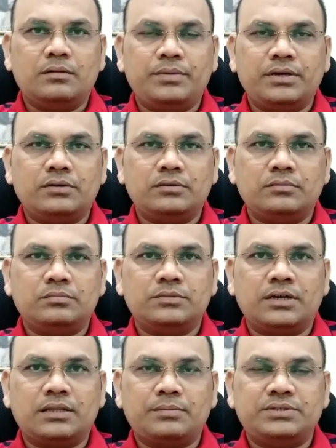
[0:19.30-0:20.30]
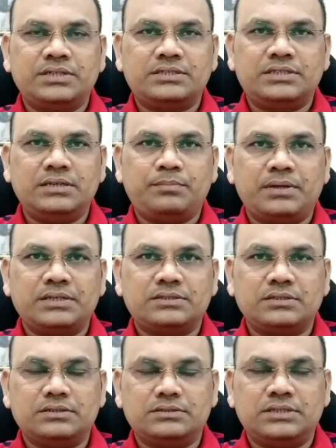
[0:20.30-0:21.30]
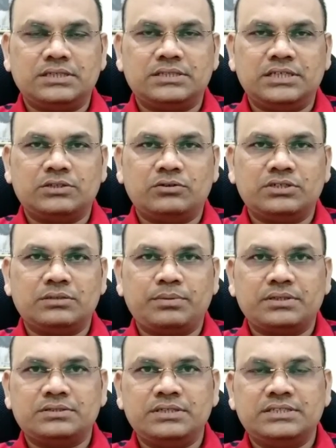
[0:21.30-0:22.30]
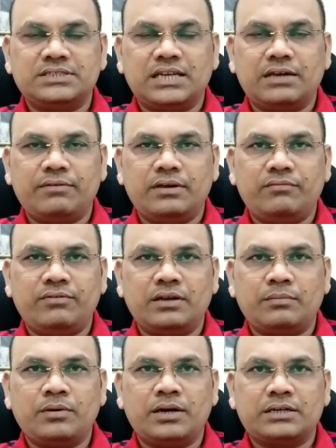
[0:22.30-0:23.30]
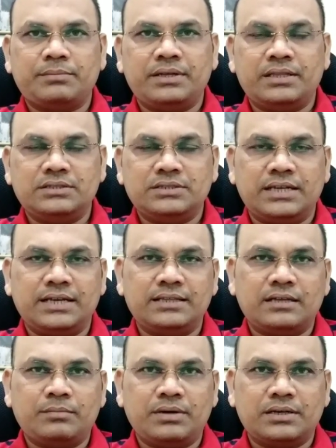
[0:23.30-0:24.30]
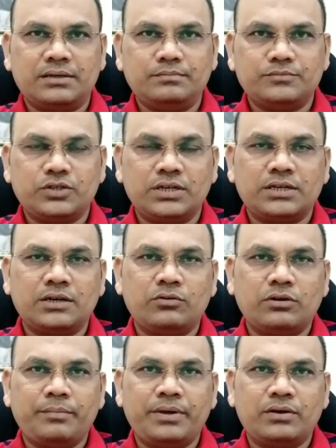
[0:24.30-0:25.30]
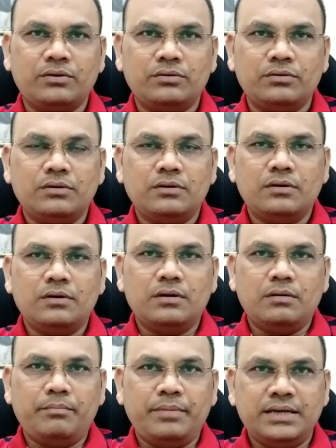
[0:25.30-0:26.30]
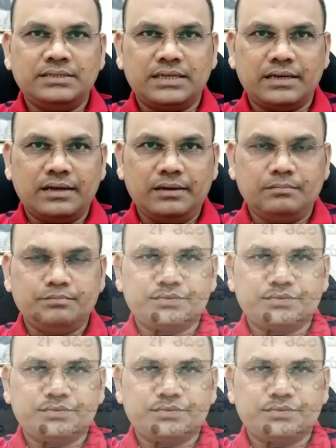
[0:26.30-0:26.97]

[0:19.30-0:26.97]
మీకు దాదాపు సిక్స్టీ ప్లస్ సిక్స్టీ థౌజండ్ ప్లస్ సీట్స్ అనేవి ఫిలప్ కావటం అనేది జరిగిందనమాట సో ఇక్కడ కూడా మీకు మేజర్గా